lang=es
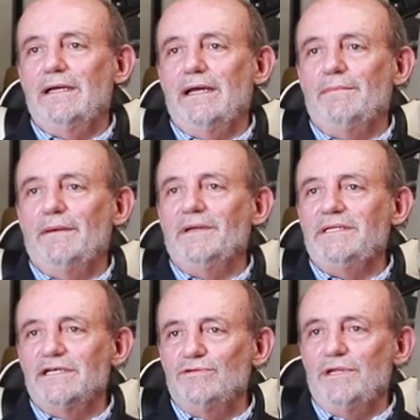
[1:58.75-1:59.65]
eh, me
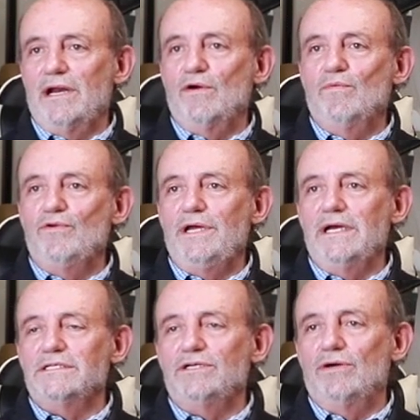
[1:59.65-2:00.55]
metí a estudiar
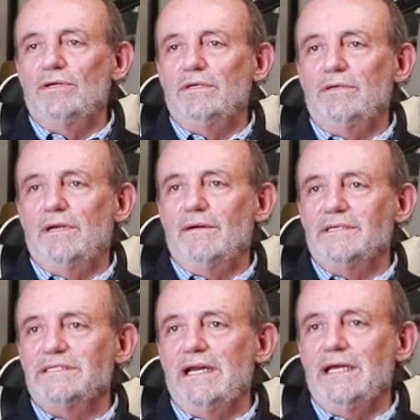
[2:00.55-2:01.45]
comunicación y una
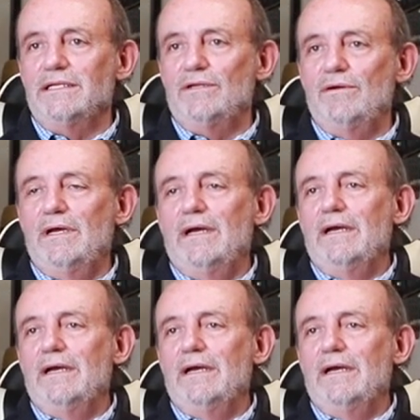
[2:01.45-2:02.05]
vez saliendo,